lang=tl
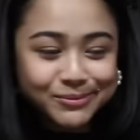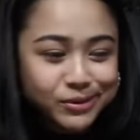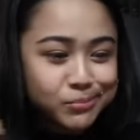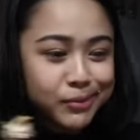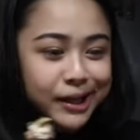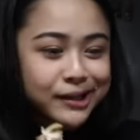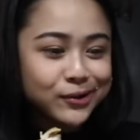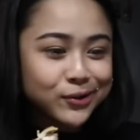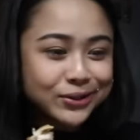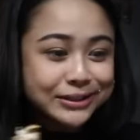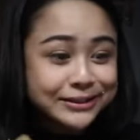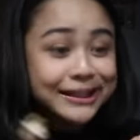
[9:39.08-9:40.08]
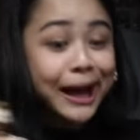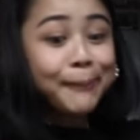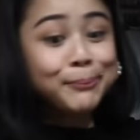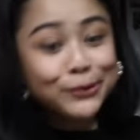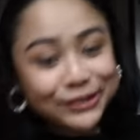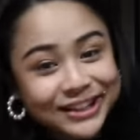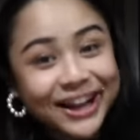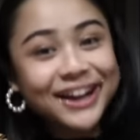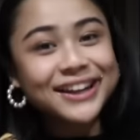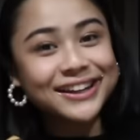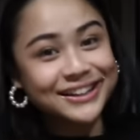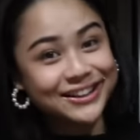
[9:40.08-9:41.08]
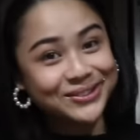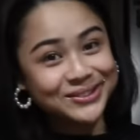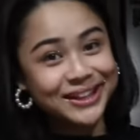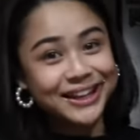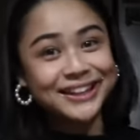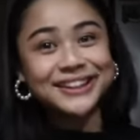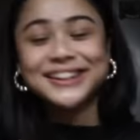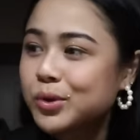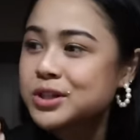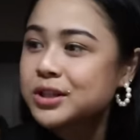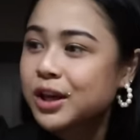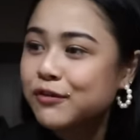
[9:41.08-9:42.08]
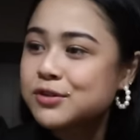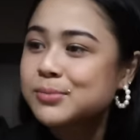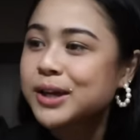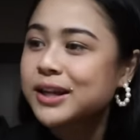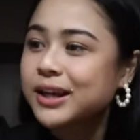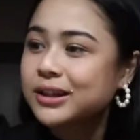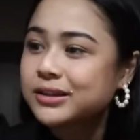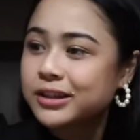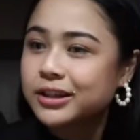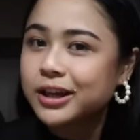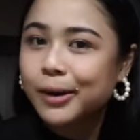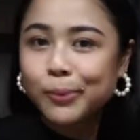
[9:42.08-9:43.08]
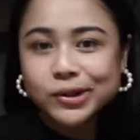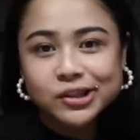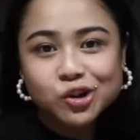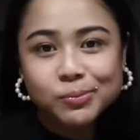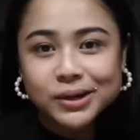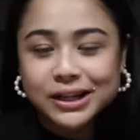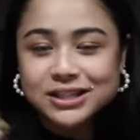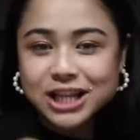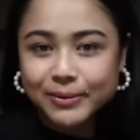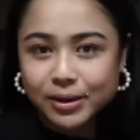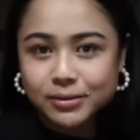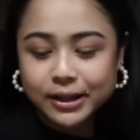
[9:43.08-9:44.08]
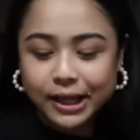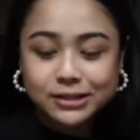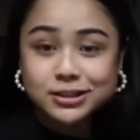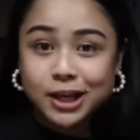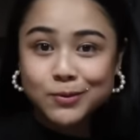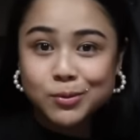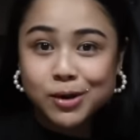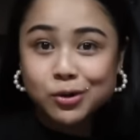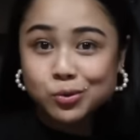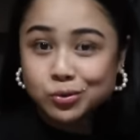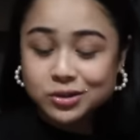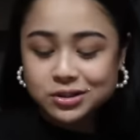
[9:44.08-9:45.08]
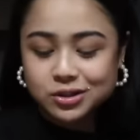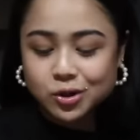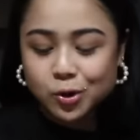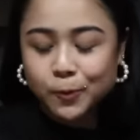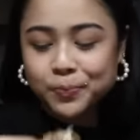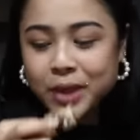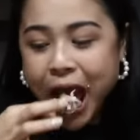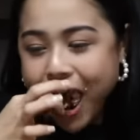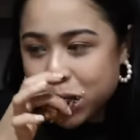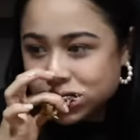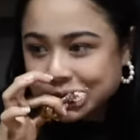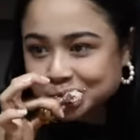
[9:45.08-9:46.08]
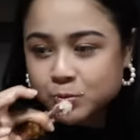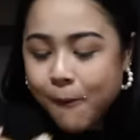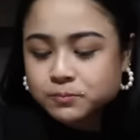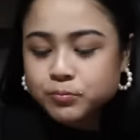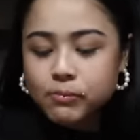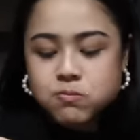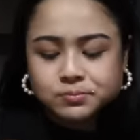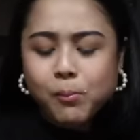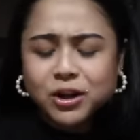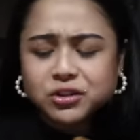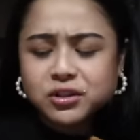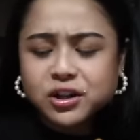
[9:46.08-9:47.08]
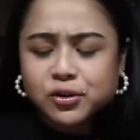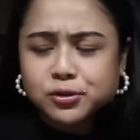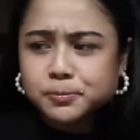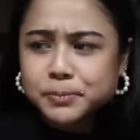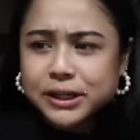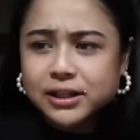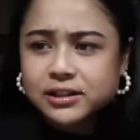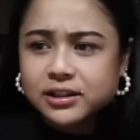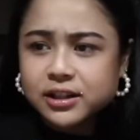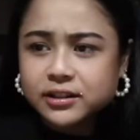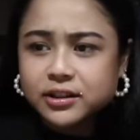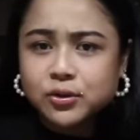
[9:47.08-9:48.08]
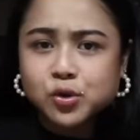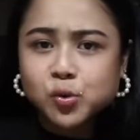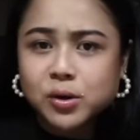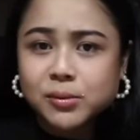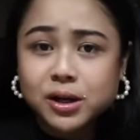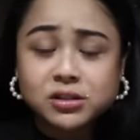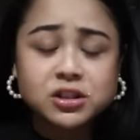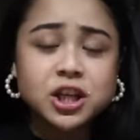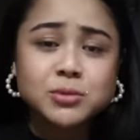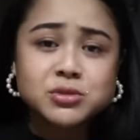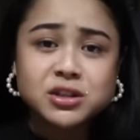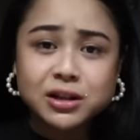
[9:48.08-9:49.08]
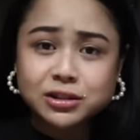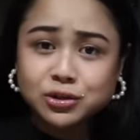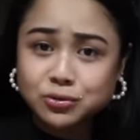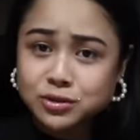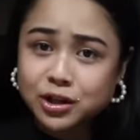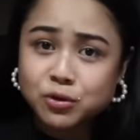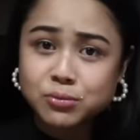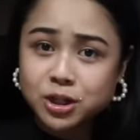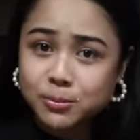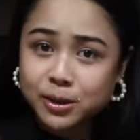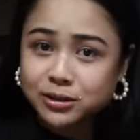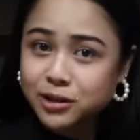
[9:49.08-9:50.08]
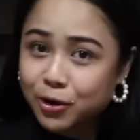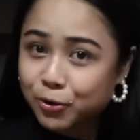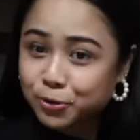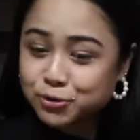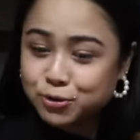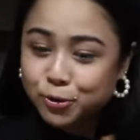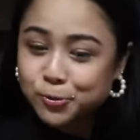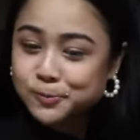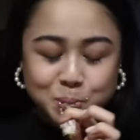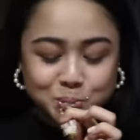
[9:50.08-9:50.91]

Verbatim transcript: ibibake ko, tapos kakainin ko din. Which gives me an idea. Pwede ko pala isama next time yung mga cookies ko. Meron din ako pa ilan-ilang nakukuha mga DMs. Tinatanong nila kung binibenta ko. So,